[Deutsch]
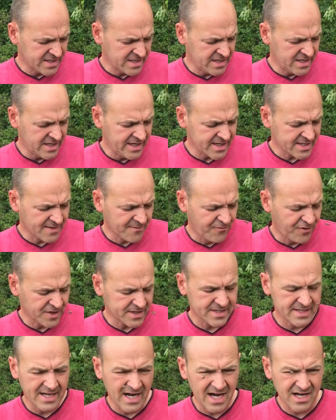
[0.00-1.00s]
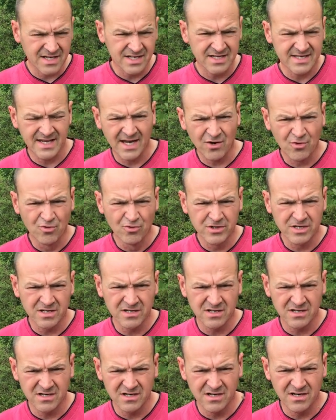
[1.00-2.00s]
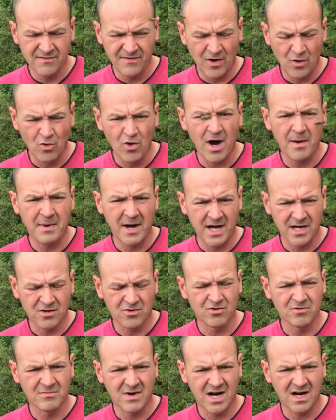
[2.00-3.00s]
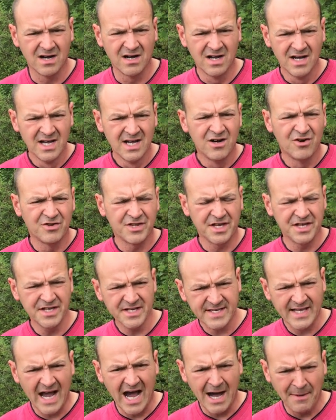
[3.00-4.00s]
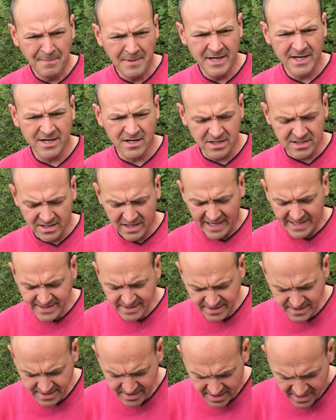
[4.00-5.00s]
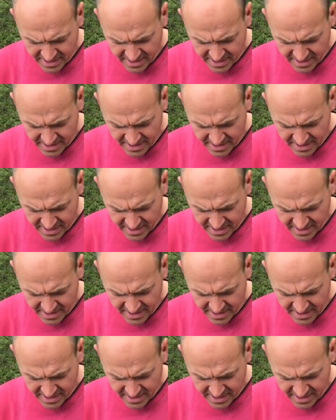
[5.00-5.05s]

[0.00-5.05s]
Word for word: ich in den nächsten 14 Tagen eine sehr gute äh, Varroa-Behandlung mache. Und dann ist der Ableger gerettet